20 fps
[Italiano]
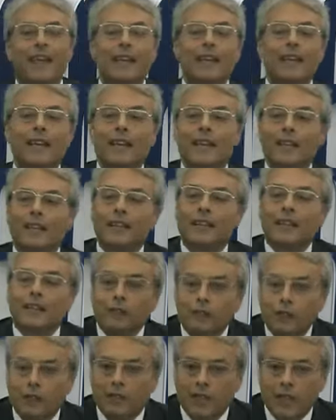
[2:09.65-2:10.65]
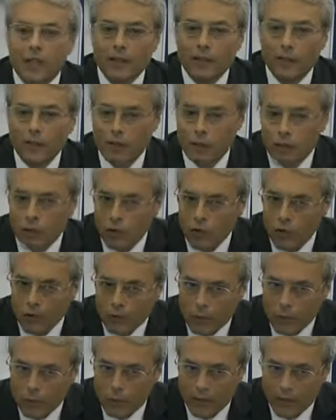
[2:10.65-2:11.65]
e, e, sostenni non solo
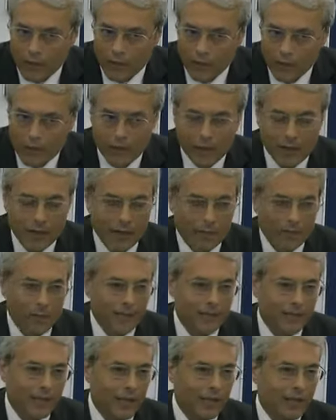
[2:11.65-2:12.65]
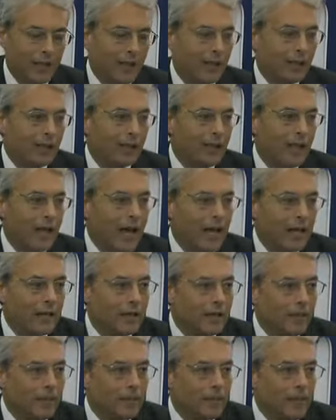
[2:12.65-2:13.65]
alcune battaglie
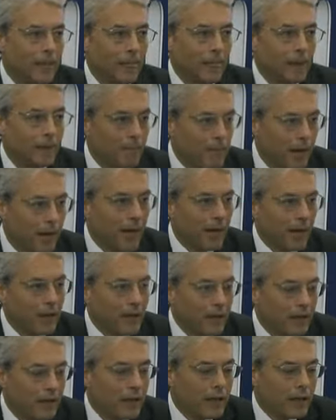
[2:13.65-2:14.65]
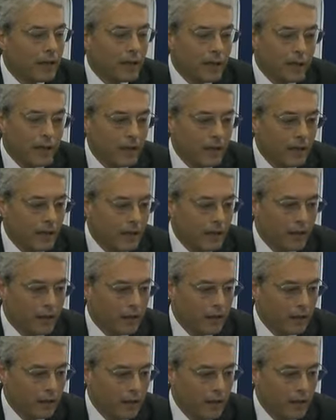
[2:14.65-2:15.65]
radicali, ma e,
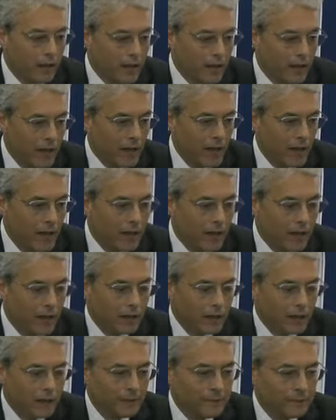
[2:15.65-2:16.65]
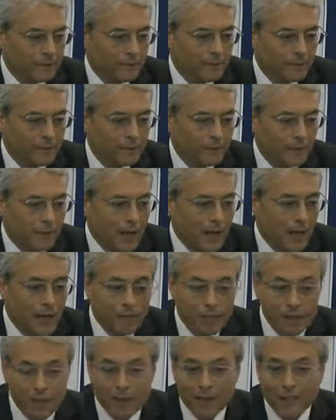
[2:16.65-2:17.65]
e, la è
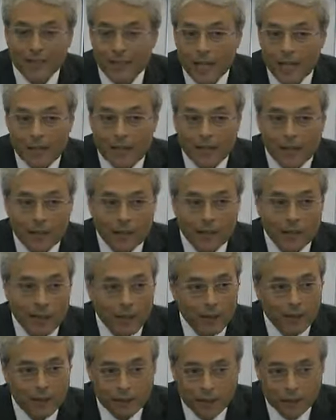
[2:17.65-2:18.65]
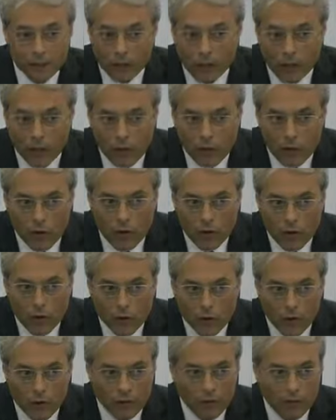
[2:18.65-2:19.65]
la prima tessera di partito che
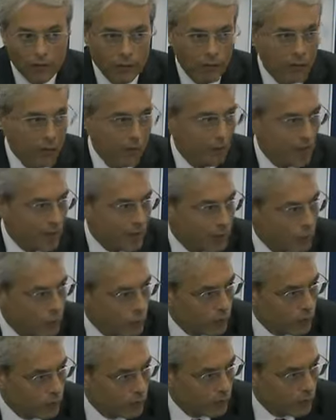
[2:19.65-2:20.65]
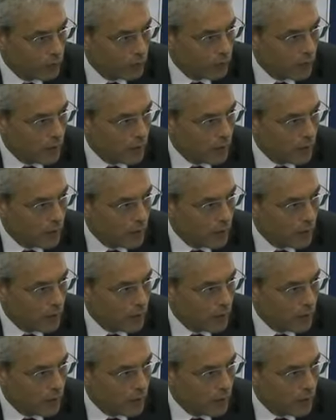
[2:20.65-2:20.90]
io abbia mai avuto.